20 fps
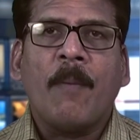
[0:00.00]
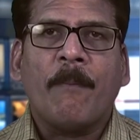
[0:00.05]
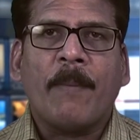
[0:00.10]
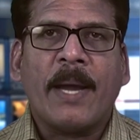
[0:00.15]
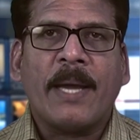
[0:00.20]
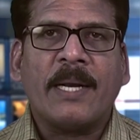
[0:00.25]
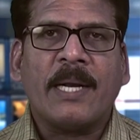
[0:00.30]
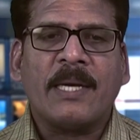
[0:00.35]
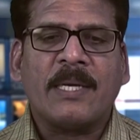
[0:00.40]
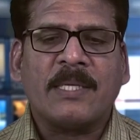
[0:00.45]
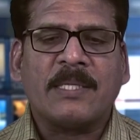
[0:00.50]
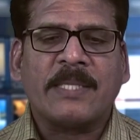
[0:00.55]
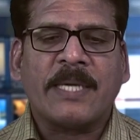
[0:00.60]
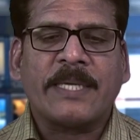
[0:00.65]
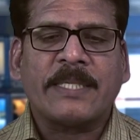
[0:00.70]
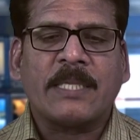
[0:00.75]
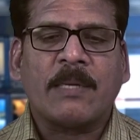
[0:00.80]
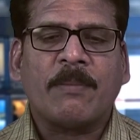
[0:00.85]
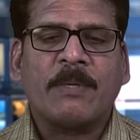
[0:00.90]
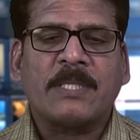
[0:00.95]
మైనార్టీ
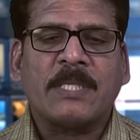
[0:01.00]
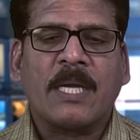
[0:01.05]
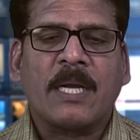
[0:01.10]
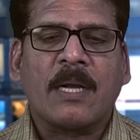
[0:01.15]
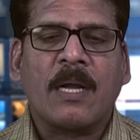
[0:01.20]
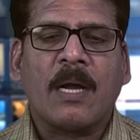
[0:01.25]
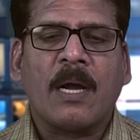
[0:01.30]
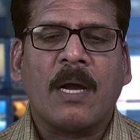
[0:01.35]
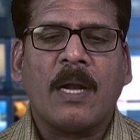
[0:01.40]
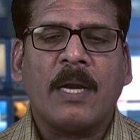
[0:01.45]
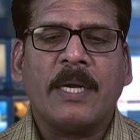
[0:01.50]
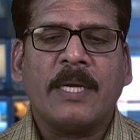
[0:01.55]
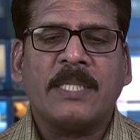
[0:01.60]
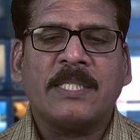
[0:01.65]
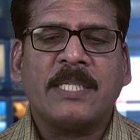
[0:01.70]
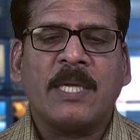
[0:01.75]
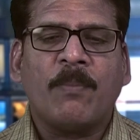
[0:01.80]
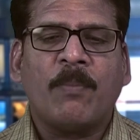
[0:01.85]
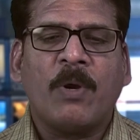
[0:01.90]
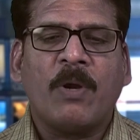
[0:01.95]
సంక్షేమ శాఖ
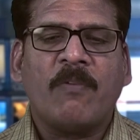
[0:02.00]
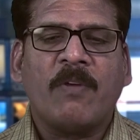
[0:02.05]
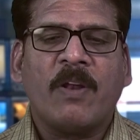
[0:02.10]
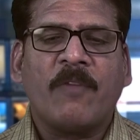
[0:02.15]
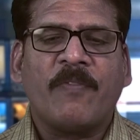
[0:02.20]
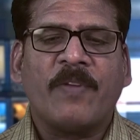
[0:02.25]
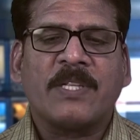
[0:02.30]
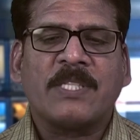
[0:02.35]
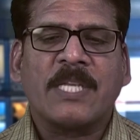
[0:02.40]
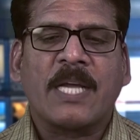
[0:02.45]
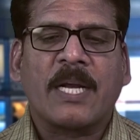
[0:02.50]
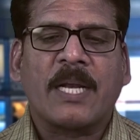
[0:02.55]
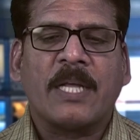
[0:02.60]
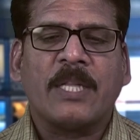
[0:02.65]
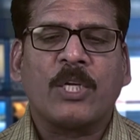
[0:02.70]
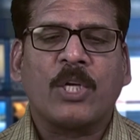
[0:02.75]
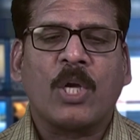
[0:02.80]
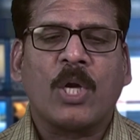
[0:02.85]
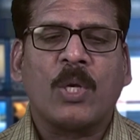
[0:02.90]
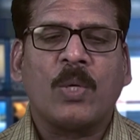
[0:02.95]
డిజేబుల్డ్ వెల్ఫేర్ శాఖ
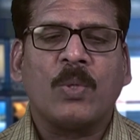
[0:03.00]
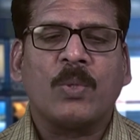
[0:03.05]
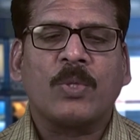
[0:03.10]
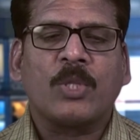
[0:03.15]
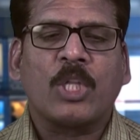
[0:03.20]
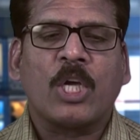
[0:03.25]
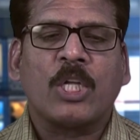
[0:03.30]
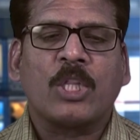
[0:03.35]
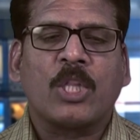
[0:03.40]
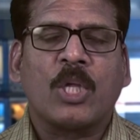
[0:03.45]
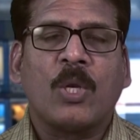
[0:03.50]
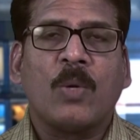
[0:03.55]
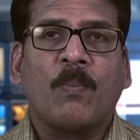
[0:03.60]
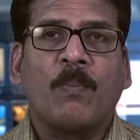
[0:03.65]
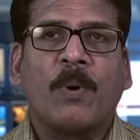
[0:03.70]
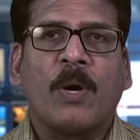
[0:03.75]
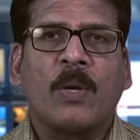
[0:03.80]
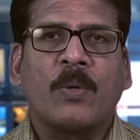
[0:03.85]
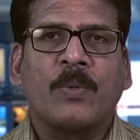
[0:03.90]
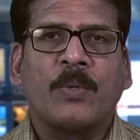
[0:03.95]
అధికారులు తదితరులు
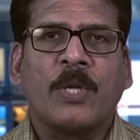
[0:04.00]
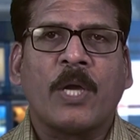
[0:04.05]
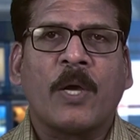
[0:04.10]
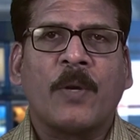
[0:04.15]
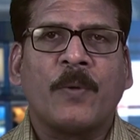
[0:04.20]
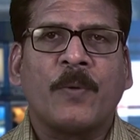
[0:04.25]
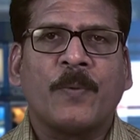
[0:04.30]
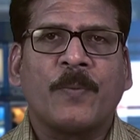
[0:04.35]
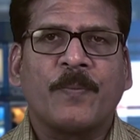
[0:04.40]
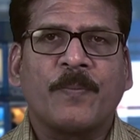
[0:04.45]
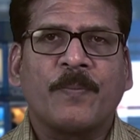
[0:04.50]
పాల్గొన్నారు